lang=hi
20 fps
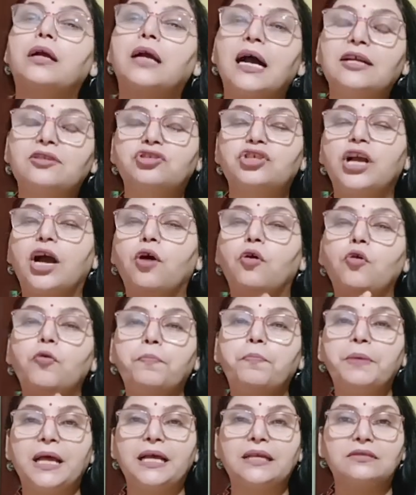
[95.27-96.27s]
कांच का हो
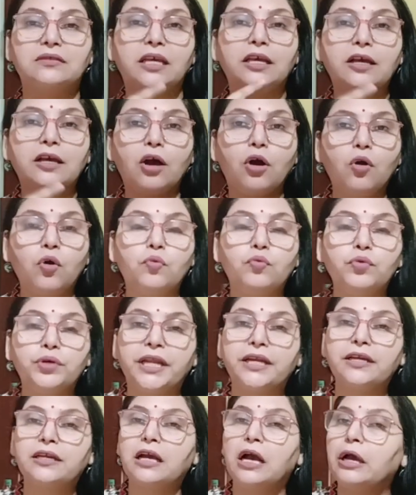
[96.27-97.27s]
प्लास्टिक का हो
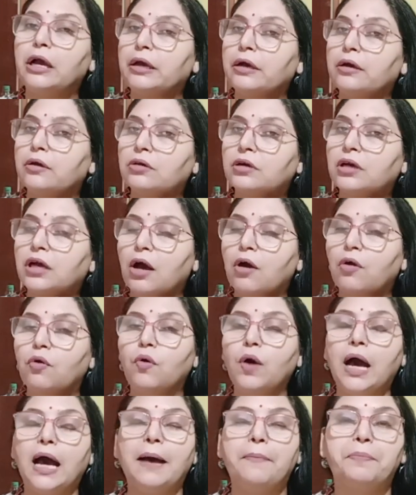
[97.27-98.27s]
उडेन का, का
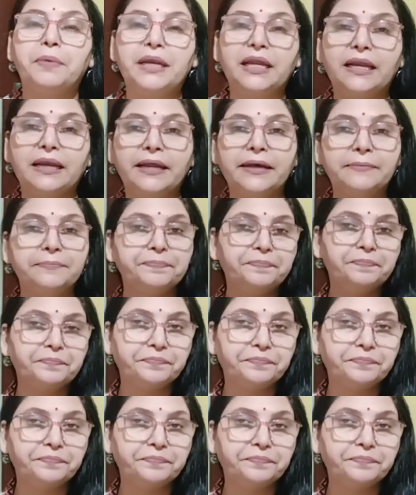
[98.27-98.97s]
हो आप ले ले